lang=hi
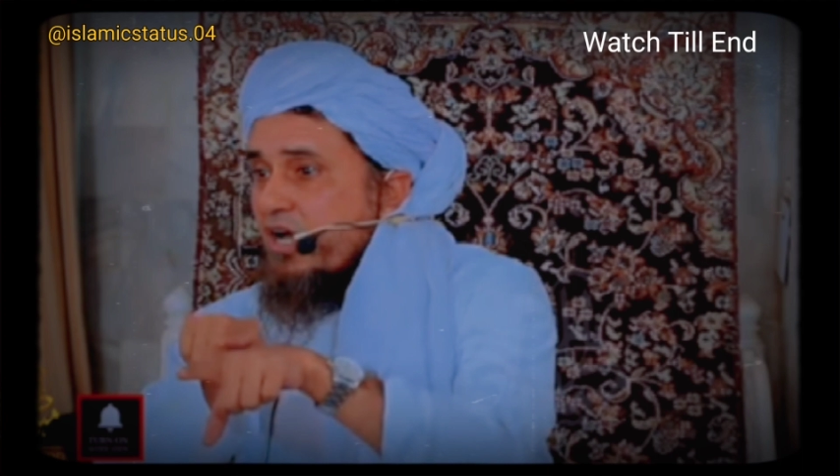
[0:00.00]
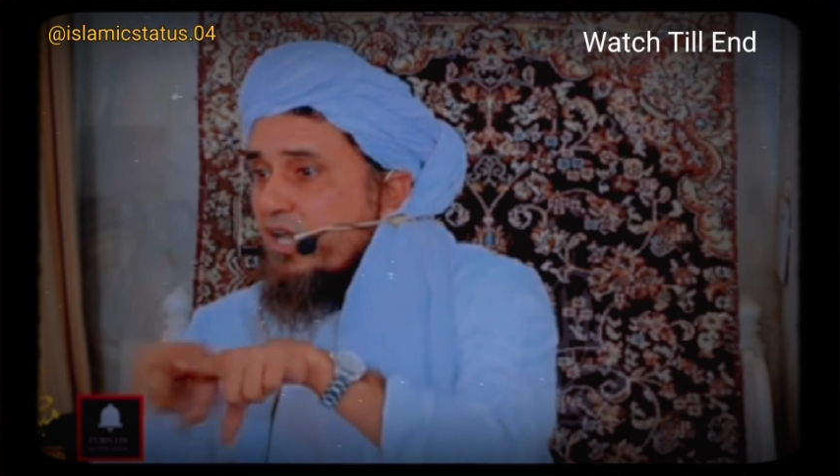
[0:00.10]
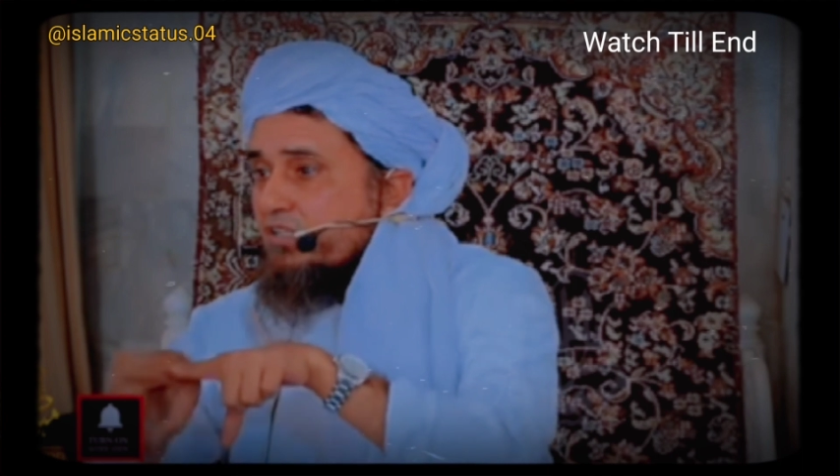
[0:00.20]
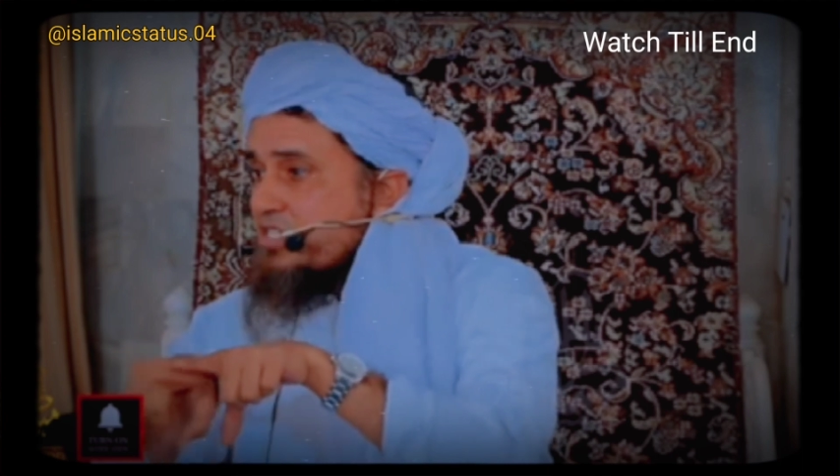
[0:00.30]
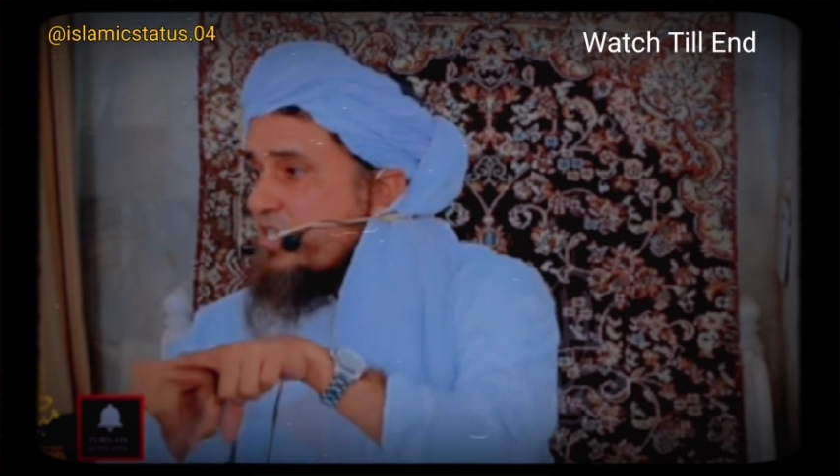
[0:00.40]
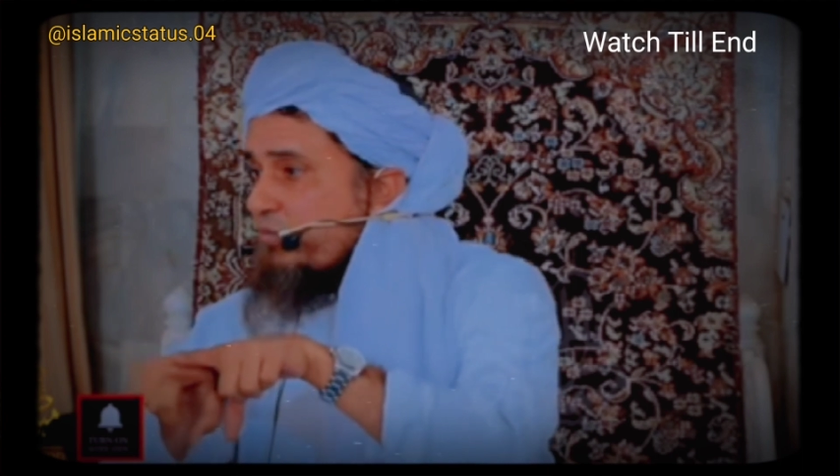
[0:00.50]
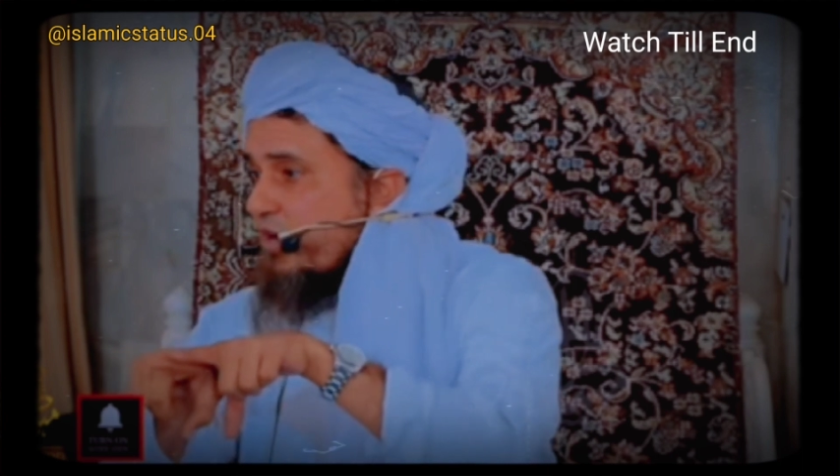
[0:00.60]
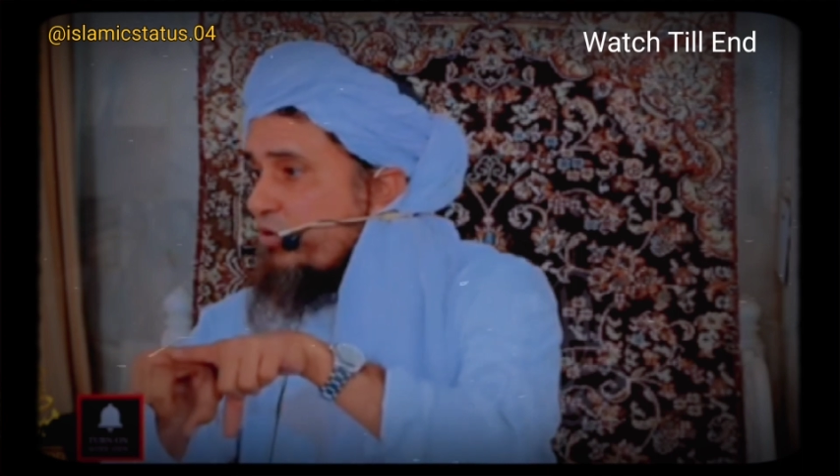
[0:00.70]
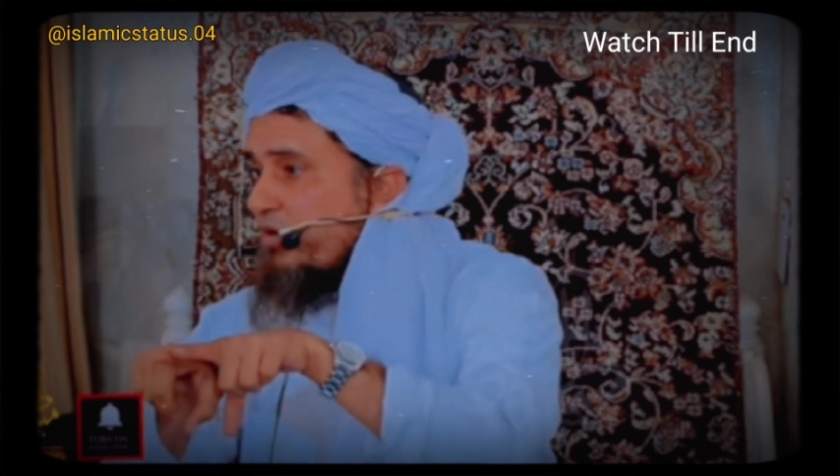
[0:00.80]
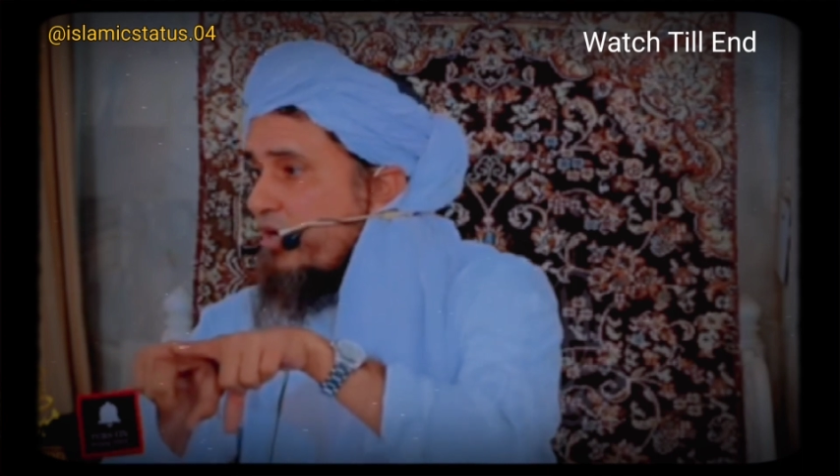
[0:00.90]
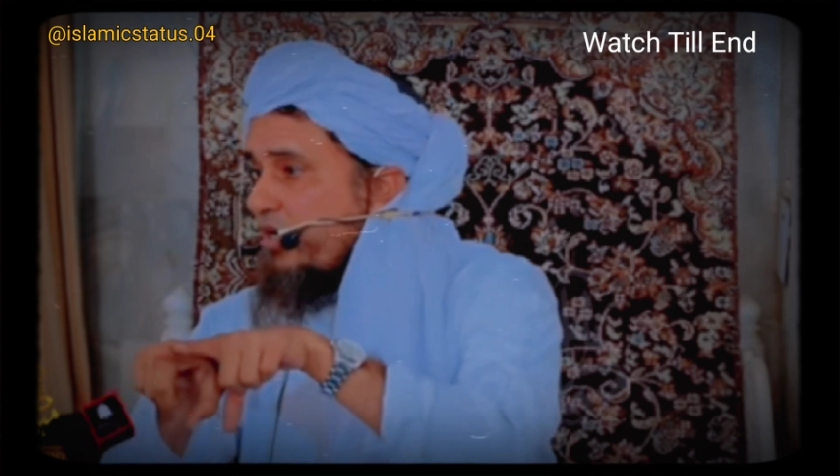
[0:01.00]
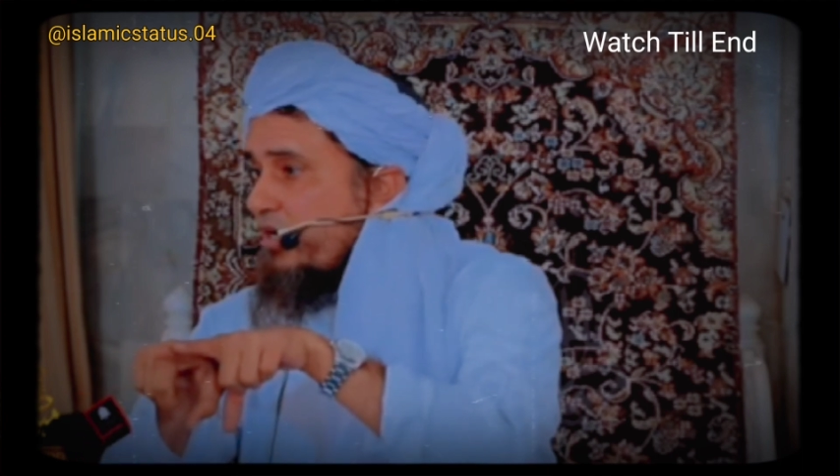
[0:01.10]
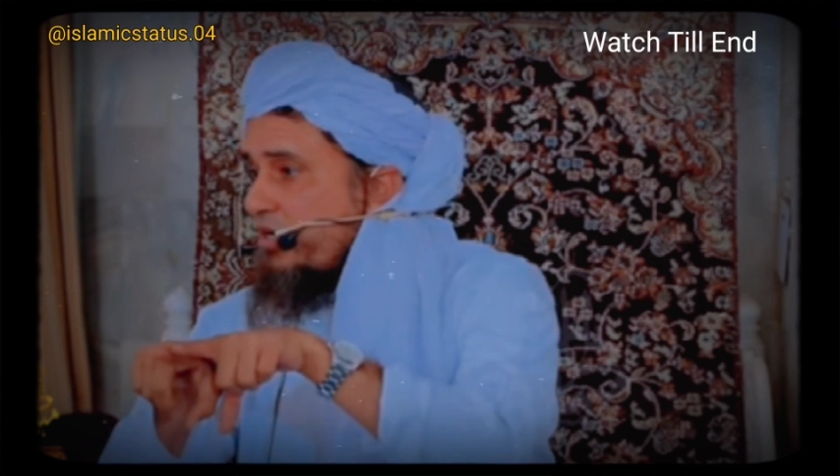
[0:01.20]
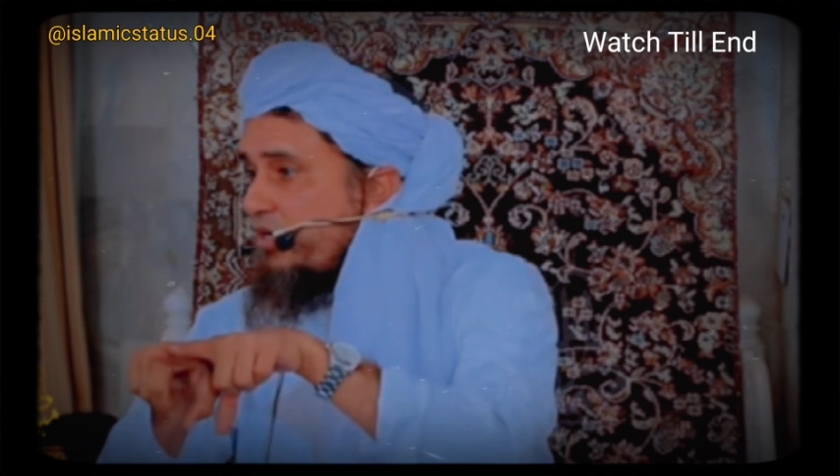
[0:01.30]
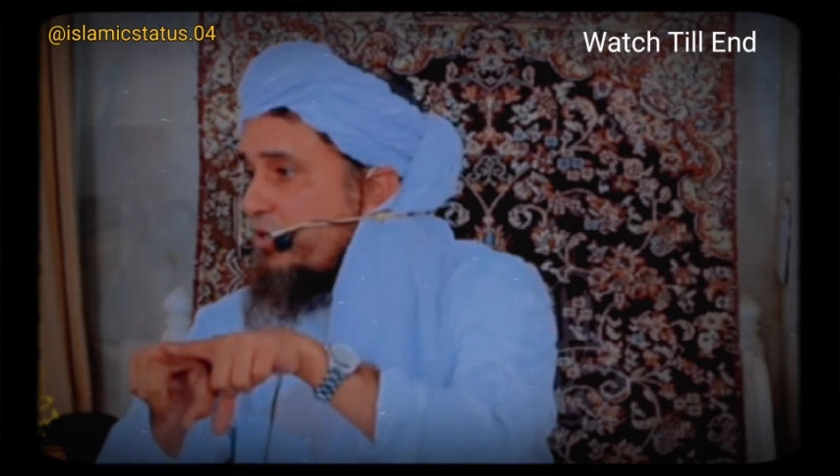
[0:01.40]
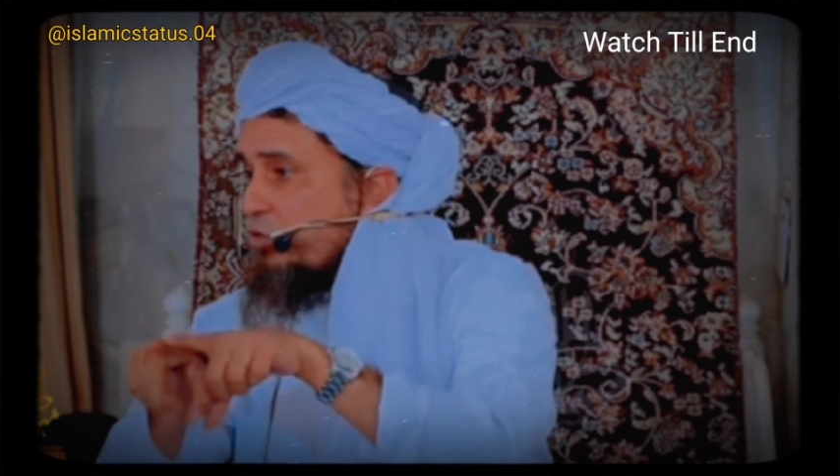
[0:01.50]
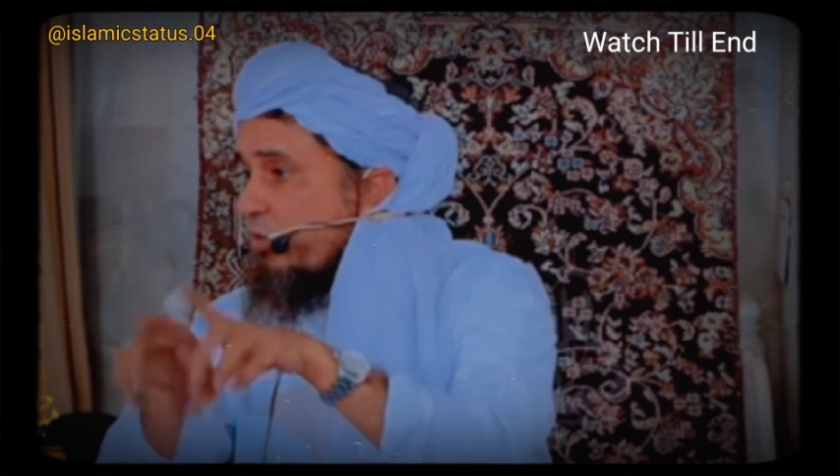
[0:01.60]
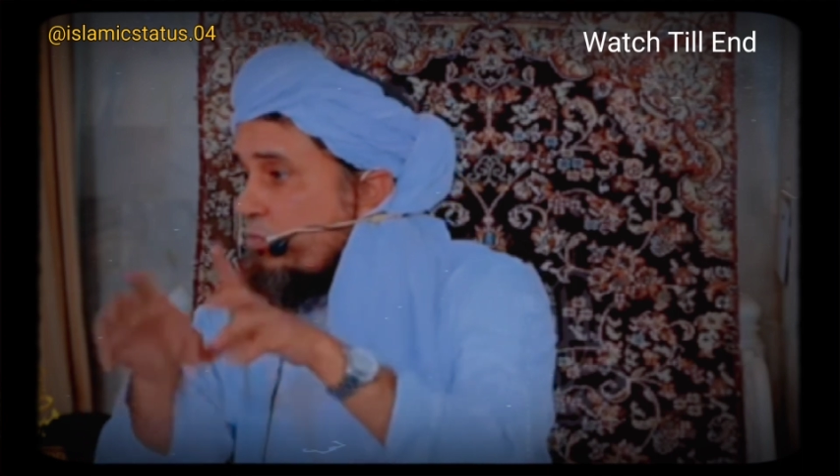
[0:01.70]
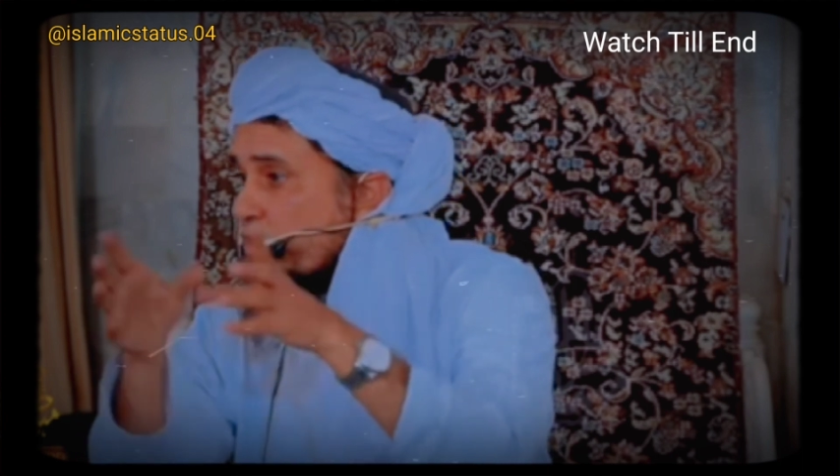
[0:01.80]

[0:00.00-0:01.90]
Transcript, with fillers: गलत इस्तेमाल होगा तो